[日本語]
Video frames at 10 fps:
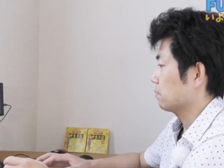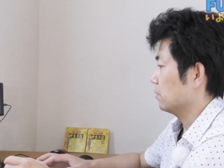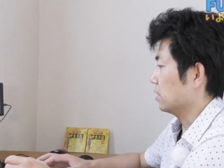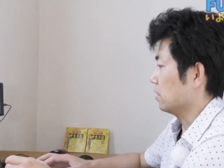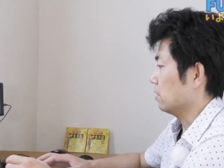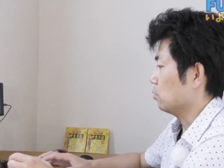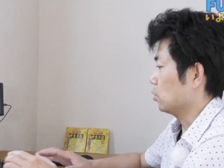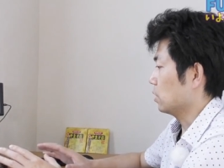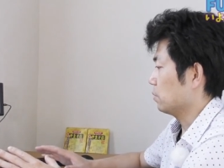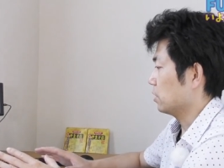まだね、こ
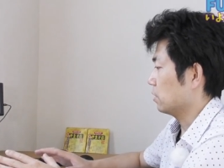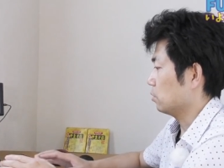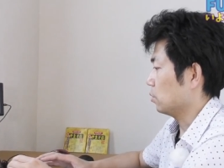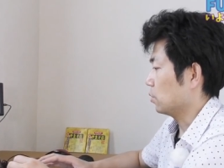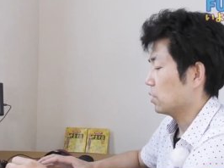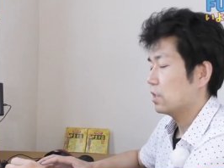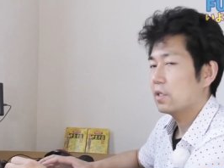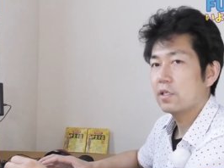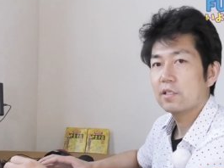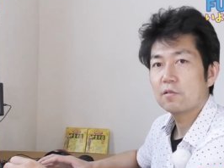の画面だと
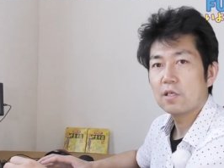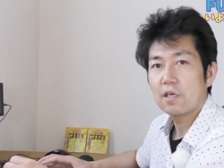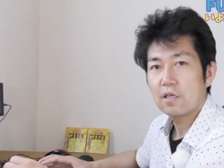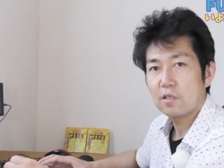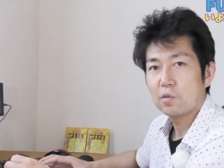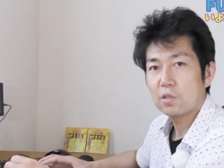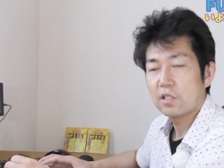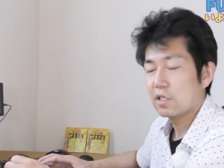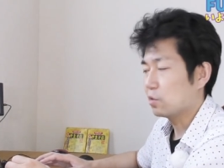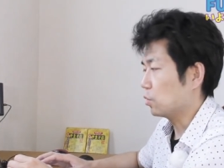解約が完了し
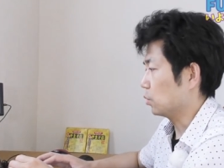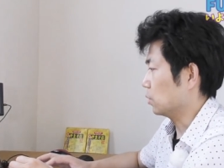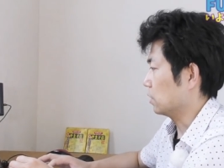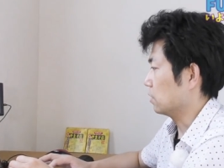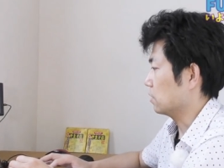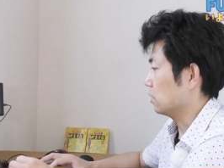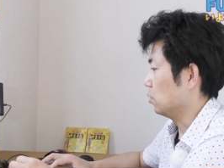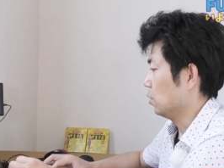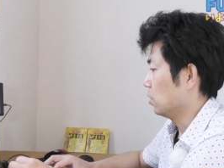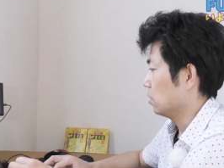てないということなんですけ
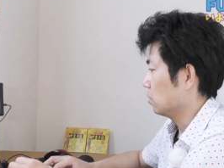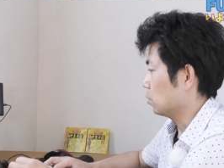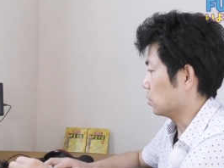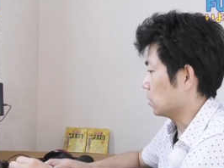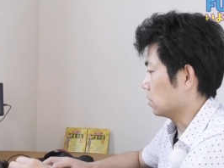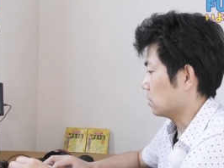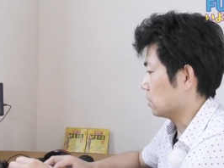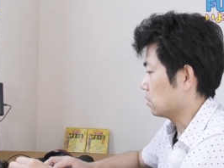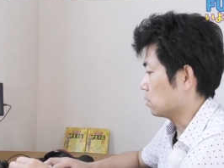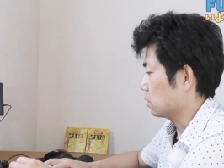ど、こちらで
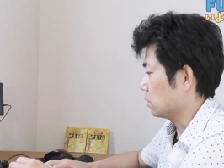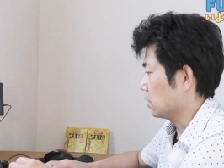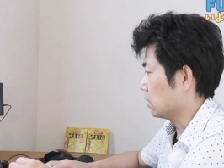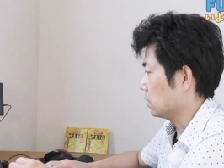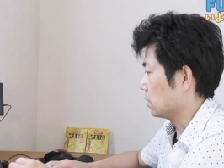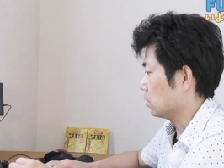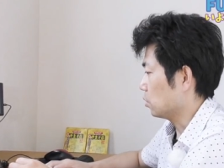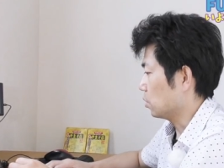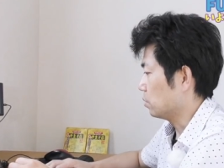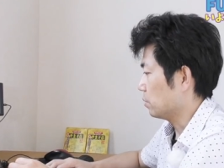すね、進んでいきたい
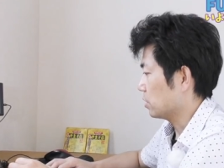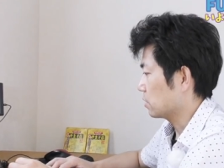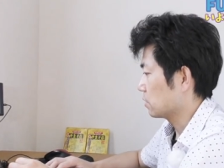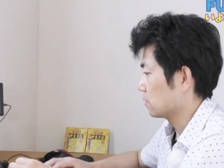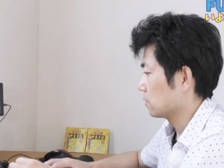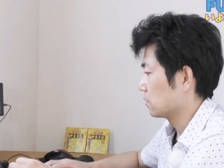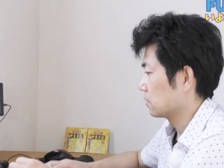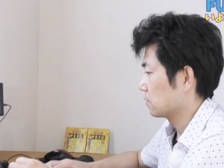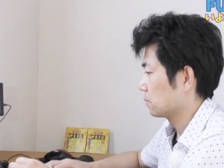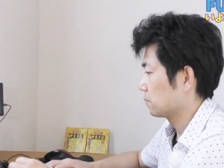と思いま
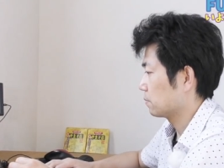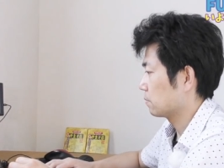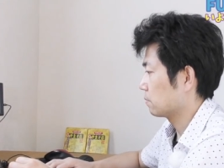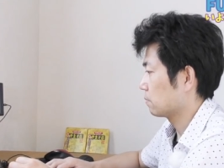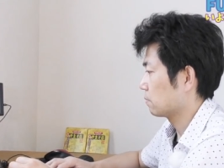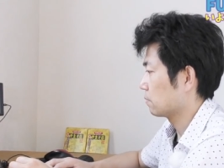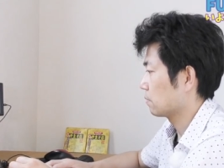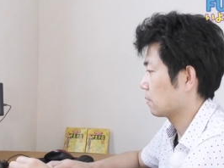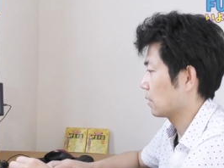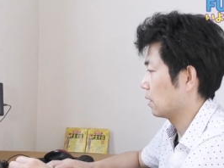す。
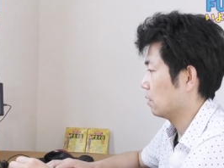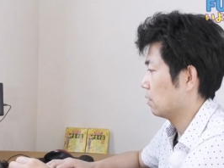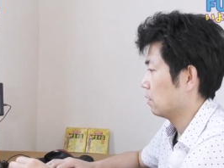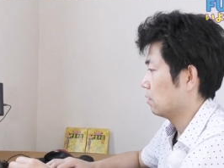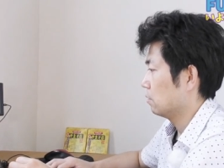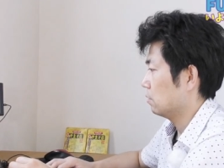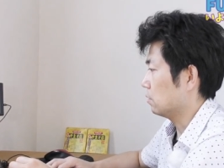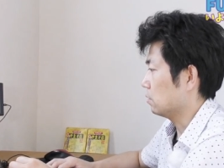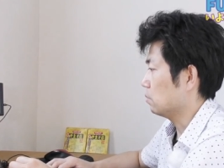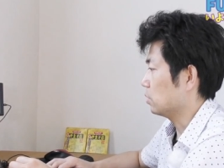
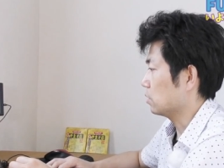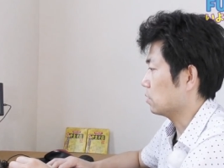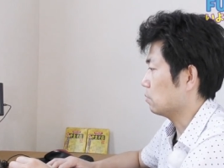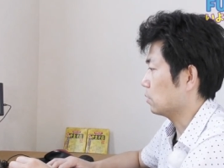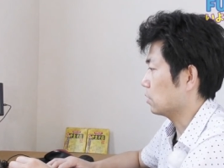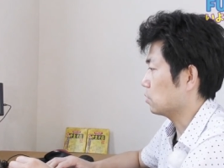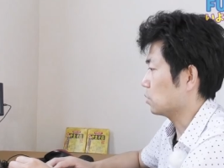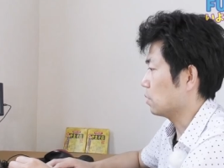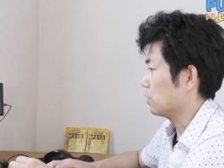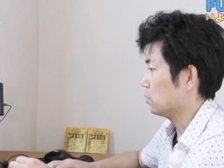はい、今ですね、私の
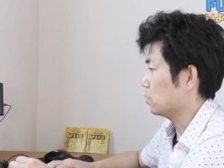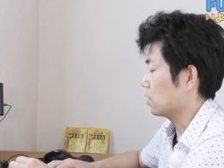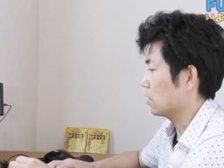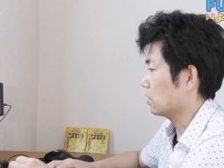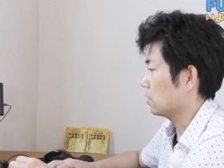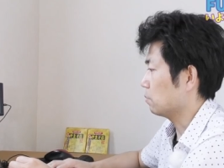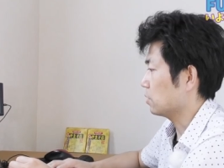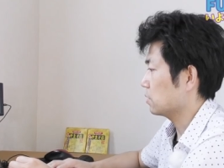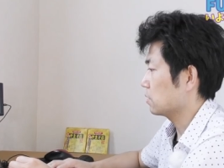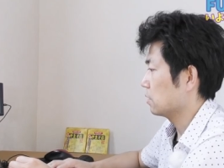名前とか書いてあり
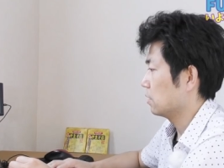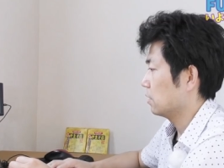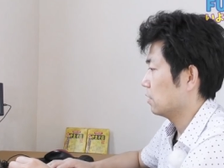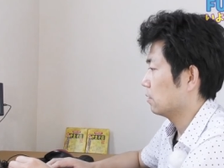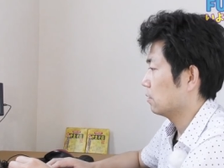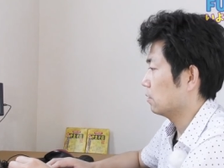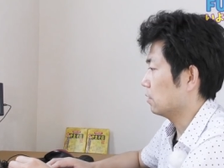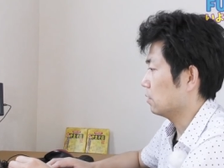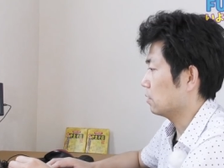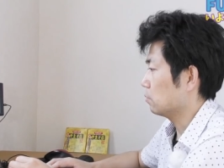ます。
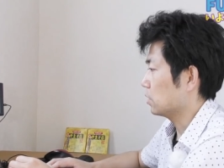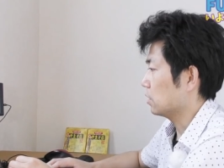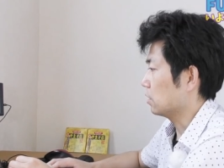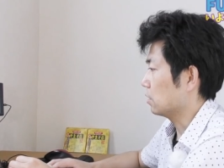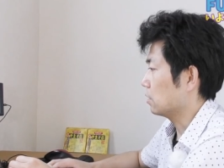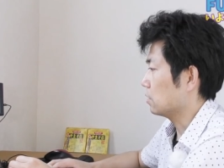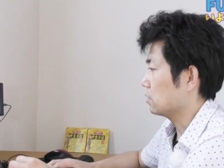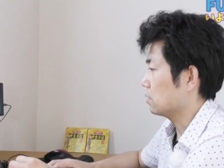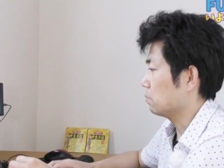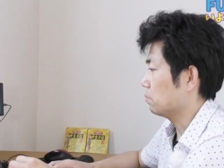レンタル機器、回
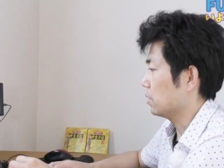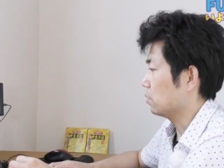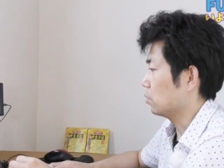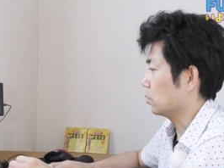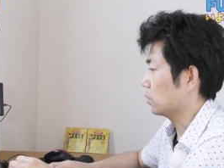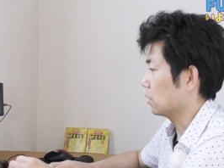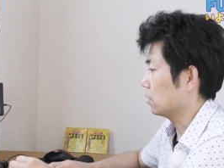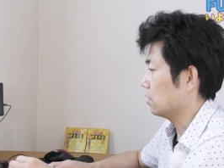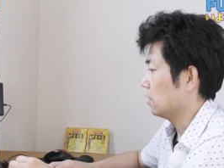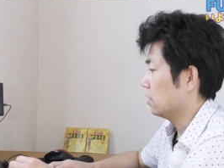線番号とか
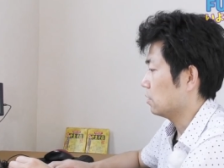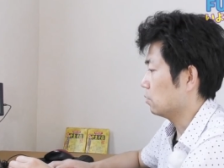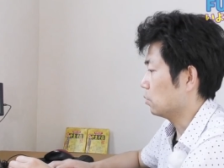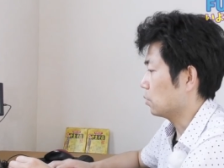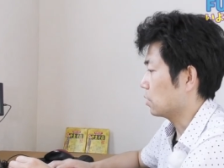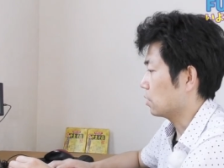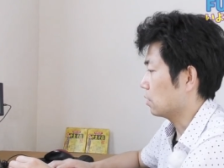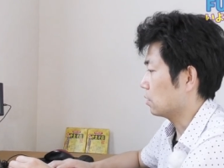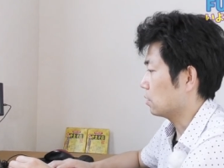ね、いろいろ書かれ